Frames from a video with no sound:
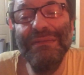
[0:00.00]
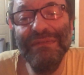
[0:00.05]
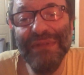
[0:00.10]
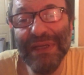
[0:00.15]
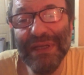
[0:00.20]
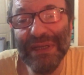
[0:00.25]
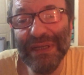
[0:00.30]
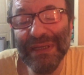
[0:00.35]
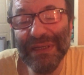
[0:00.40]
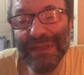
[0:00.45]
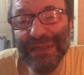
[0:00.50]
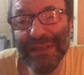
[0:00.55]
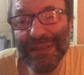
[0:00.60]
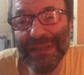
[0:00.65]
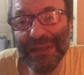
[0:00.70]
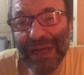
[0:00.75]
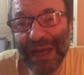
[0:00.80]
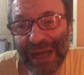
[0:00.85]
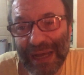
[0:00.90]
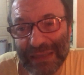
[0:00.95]

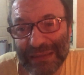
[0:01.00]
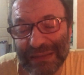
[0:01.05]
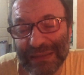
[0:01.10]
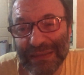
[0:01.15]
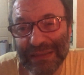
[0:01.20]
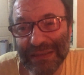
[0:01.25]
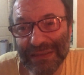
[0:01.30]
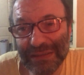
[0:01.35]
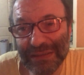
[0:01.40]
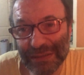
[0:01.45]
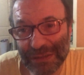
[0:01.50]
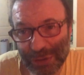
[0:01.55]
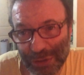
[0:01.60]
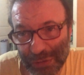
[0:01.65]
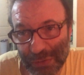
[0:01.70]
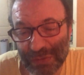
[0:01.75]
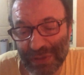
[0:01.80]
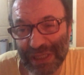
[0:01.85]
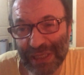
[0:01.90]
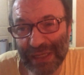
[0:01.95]
ve artık
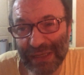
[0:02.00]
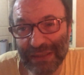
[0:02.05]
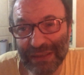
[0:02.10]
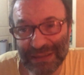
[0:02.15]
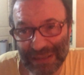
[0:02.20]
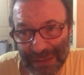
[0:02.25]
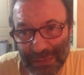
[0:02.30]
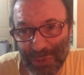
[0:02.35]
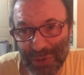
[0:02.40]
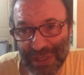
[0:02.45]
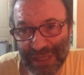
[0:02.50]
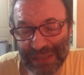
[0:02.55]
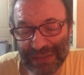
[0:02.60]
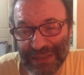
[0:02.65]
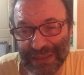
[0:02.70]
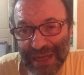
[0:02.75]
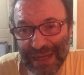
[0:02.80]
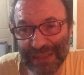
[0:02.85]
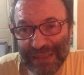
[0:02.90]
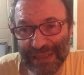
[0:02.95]
şunu da kabul
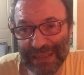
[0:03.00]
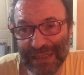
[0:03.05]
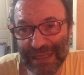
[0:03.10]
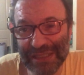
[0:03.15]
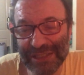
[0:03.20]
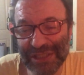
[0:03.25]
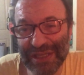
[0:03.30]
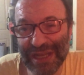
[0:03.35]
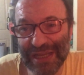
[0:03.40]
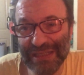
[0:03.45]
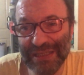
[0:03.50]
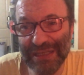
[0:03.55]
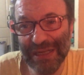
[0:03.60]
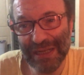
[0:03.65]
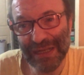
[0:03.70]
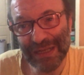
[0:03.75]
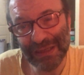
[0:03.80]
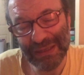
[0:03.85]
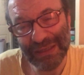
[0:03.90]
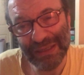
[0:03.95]
edin arkadaşlar.
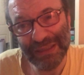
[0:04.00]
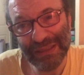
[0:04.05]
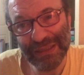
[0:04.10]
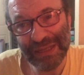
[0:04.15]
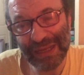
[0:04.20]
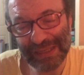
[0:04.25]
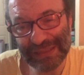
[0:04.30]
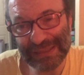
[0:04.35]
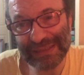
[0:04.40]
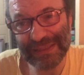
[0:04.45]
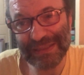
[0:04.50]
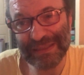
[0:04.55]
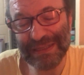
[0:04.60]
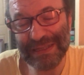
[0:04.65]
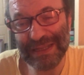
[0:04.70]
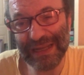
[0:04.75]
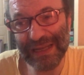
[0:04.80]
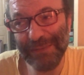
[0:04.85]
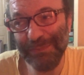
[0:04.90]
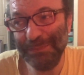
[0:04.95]

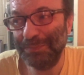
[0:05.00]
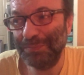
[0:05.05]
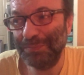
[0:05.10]
Aslında